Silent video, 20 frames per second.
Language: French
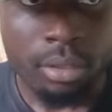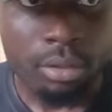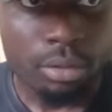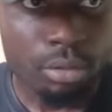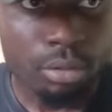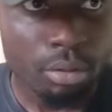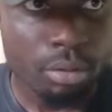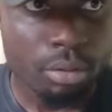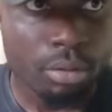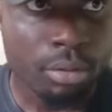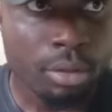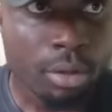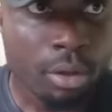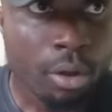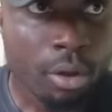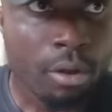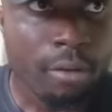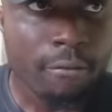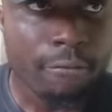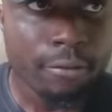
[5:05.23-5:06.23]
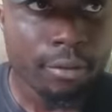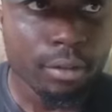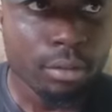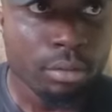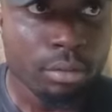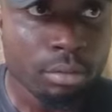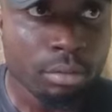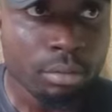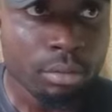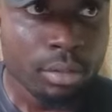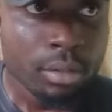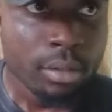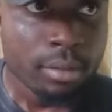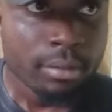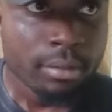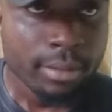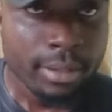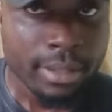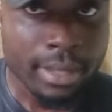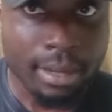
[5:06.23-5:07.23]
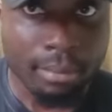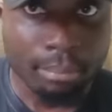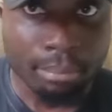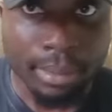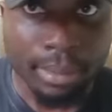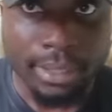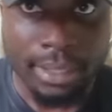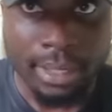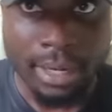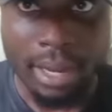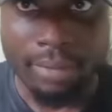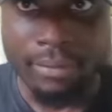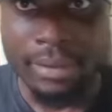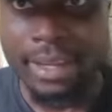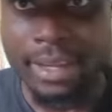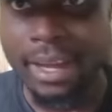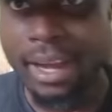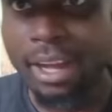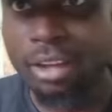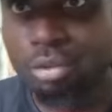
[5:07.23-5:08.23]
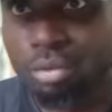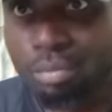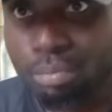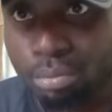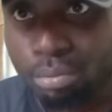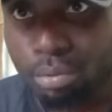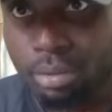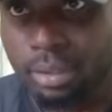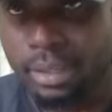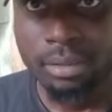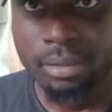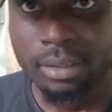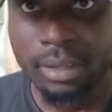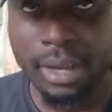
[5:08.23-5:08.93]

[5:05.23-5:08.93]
Donc, on finit donc cette campagne-là avec quatre points.